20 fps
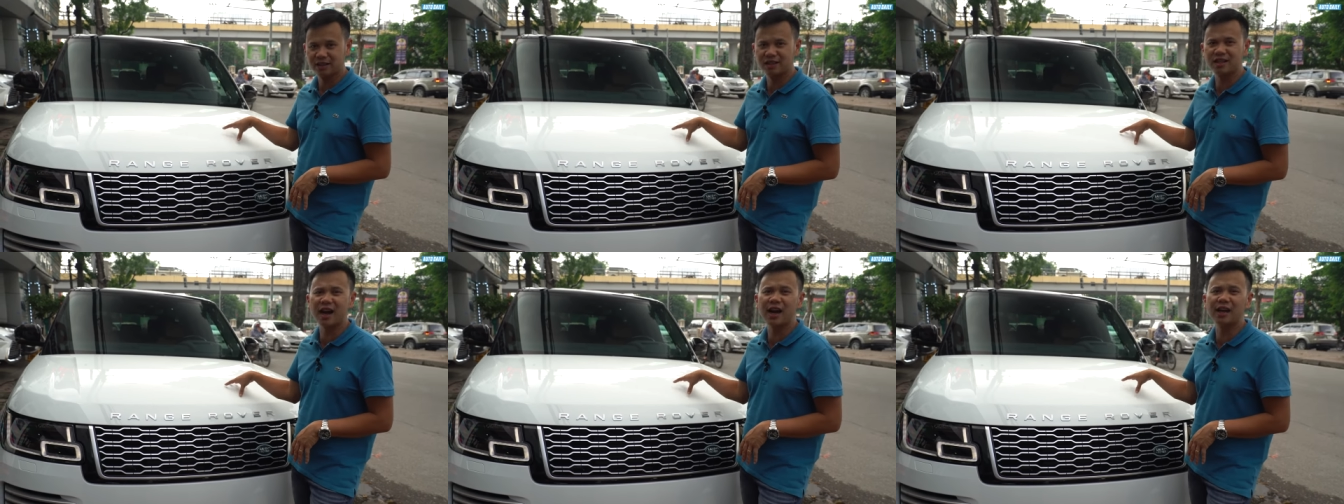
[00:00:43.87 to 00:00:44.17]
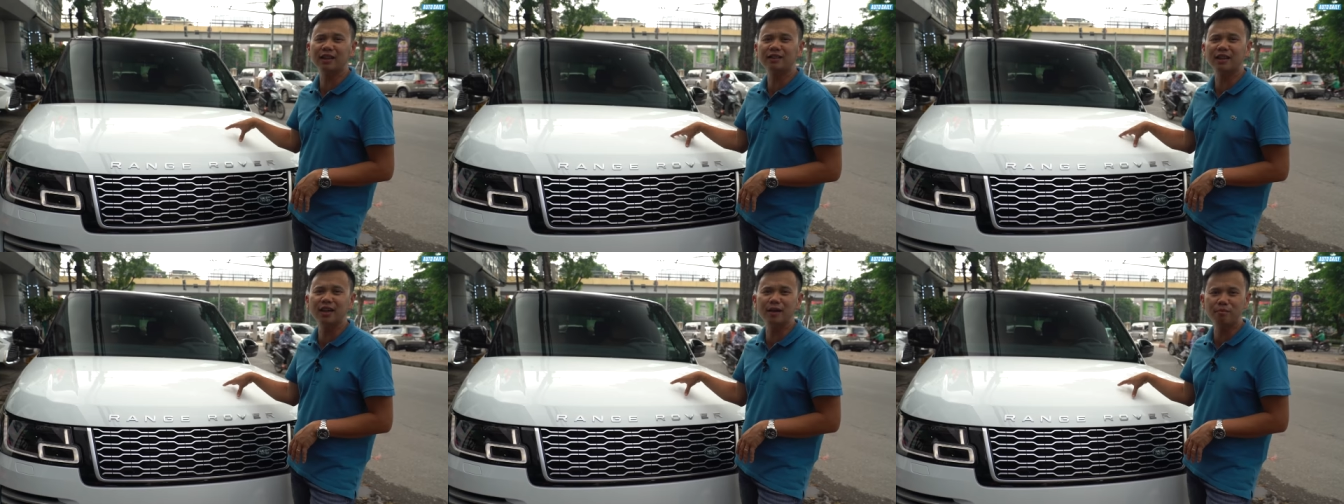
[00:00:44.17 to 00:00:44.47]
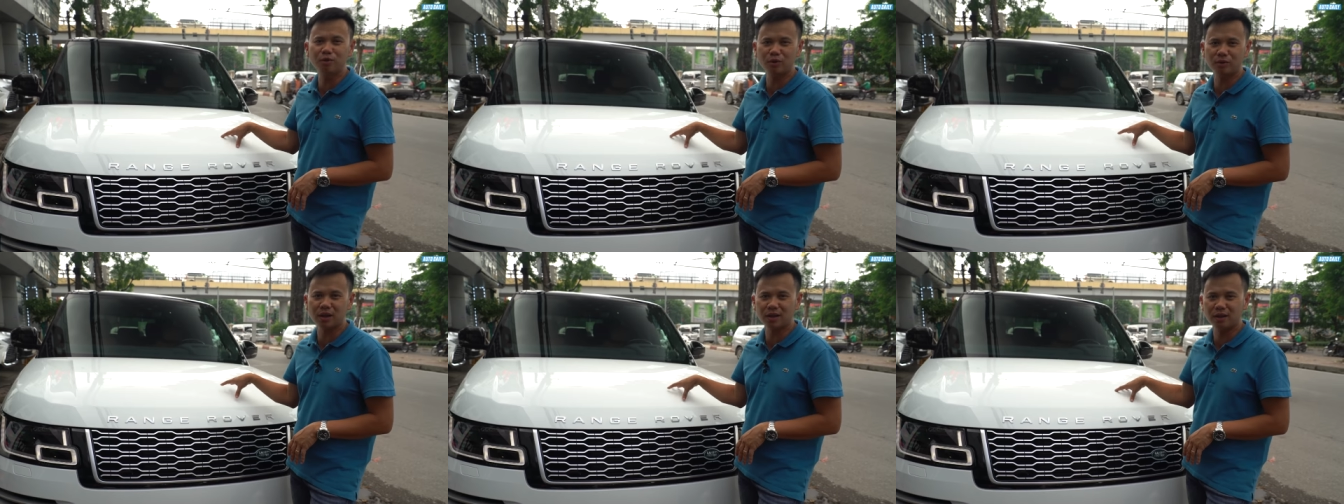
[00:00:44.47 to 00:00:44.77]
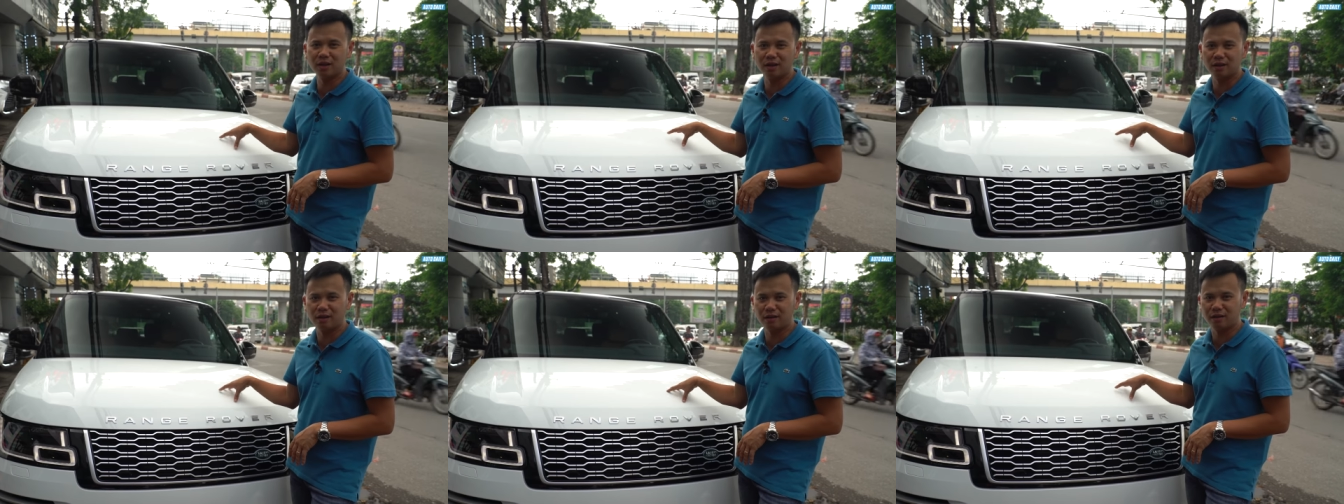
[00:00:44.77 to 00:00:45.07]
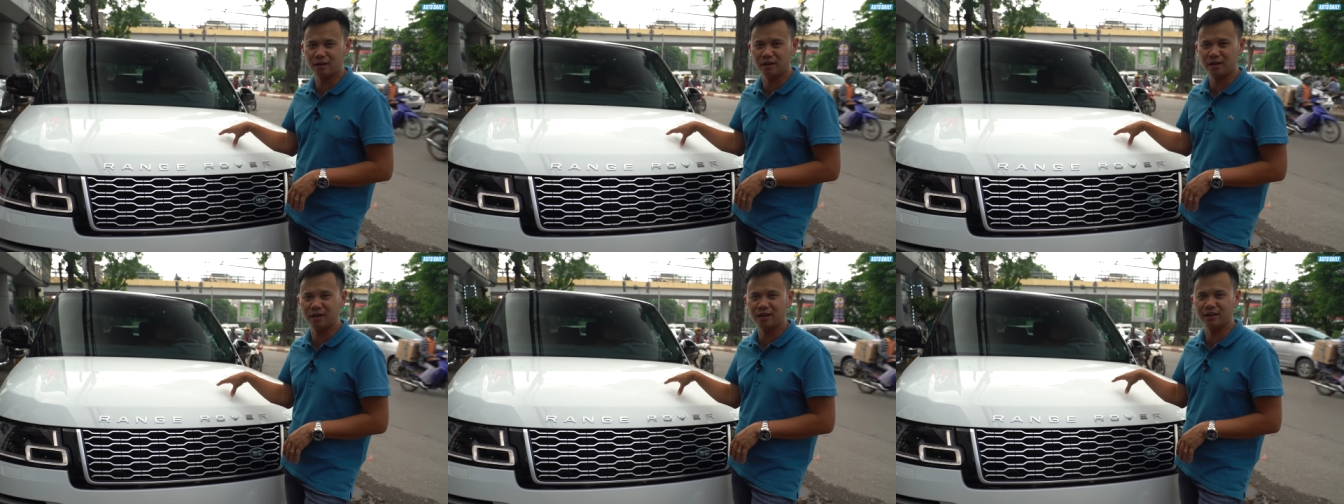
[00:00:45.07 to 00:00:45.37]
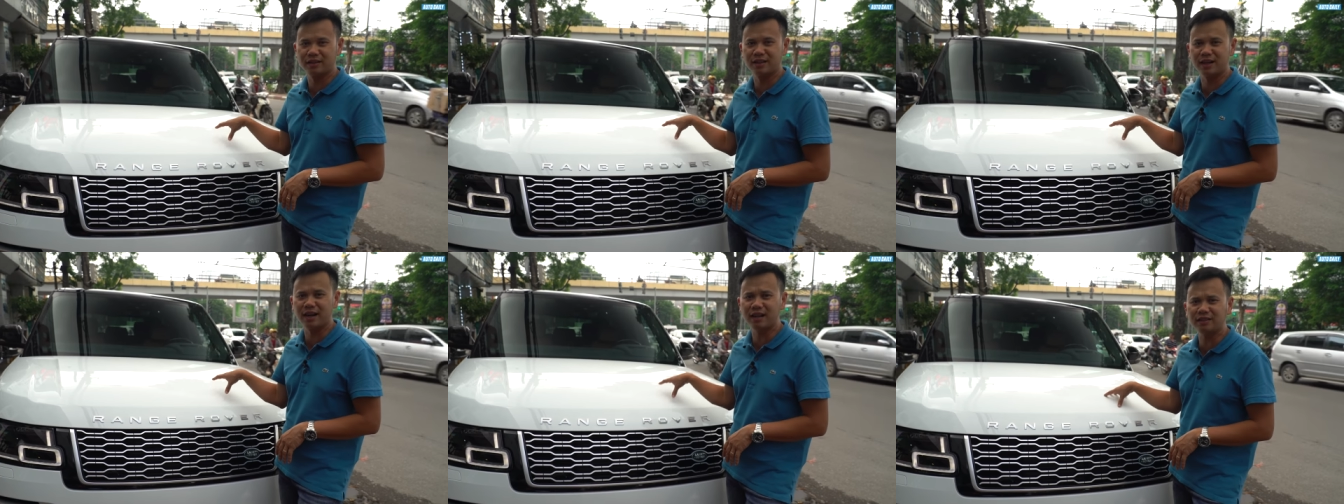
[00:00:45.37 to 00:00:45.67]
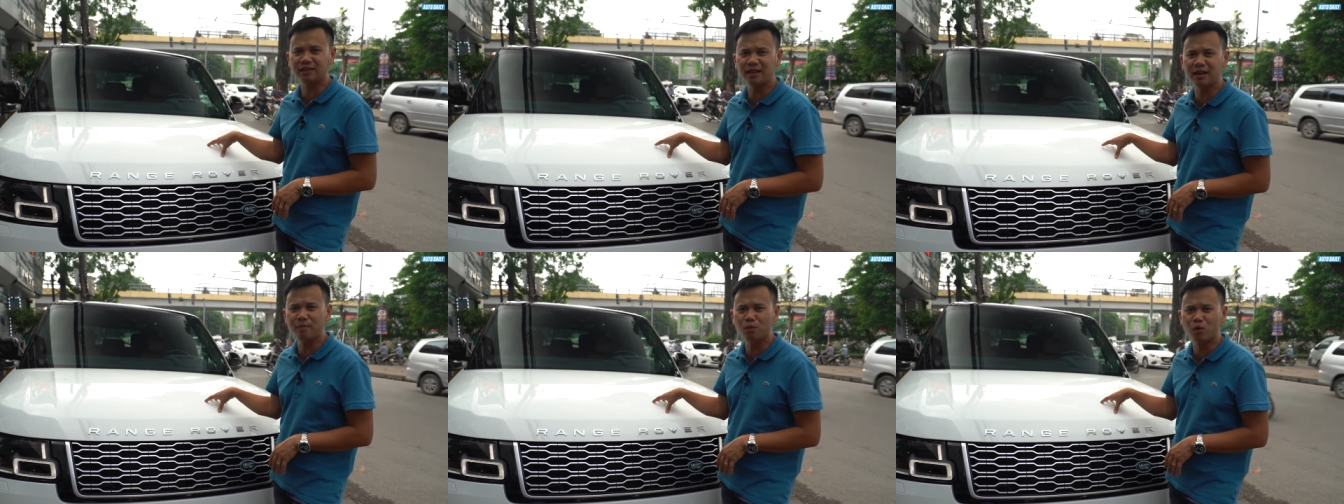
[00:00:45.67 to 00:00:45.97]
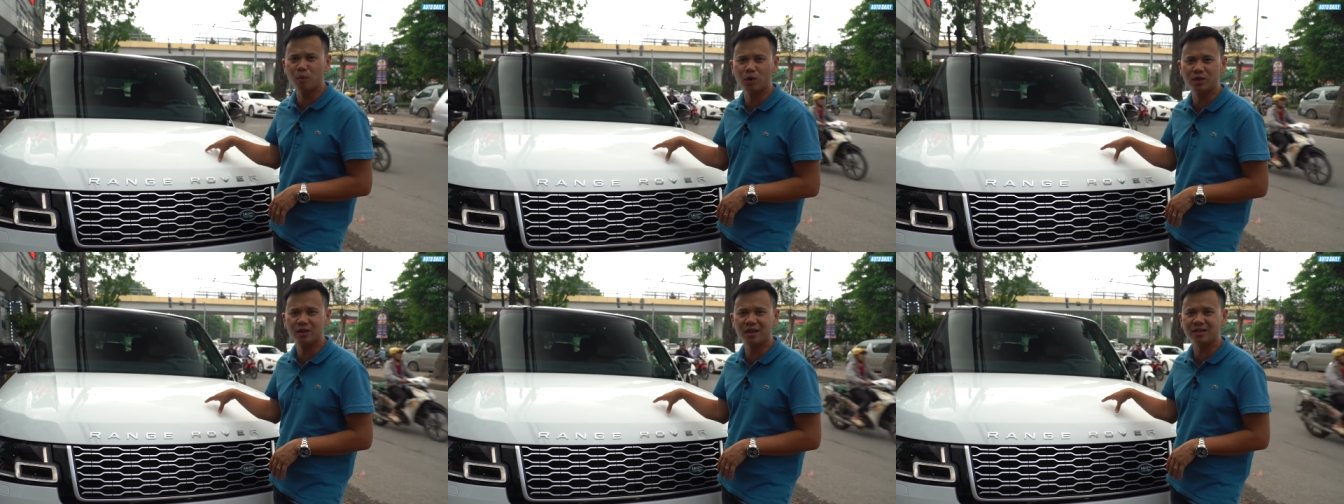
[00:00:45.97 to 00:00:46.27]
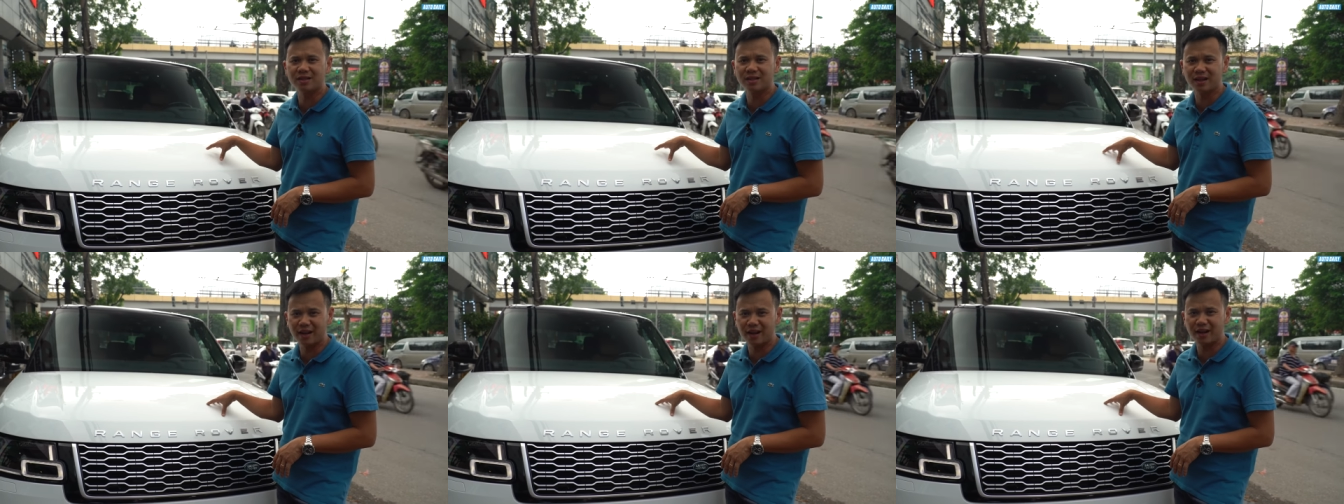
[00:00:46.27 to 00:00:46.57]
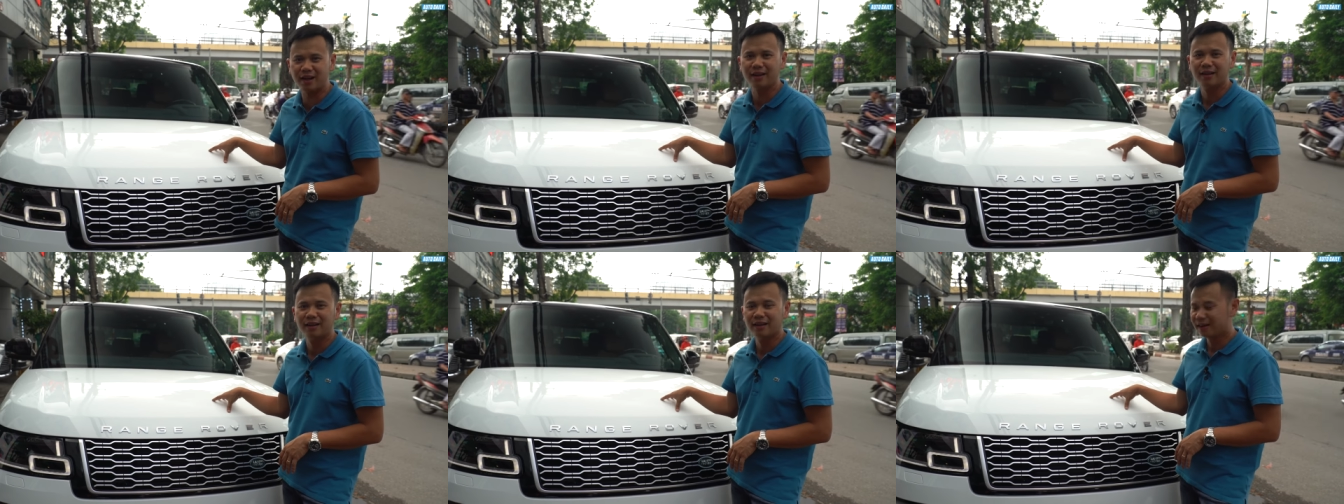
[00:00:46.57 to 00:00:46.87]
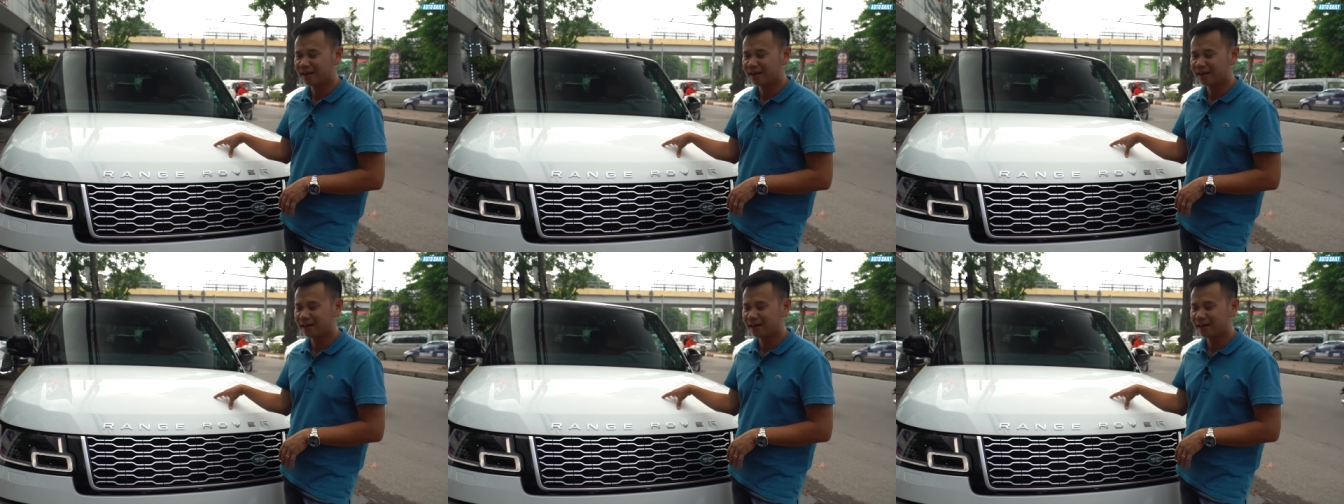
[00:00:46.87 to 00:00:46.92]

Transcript: trái tim chúng ta thường gọi là trái tim của một chiếc xe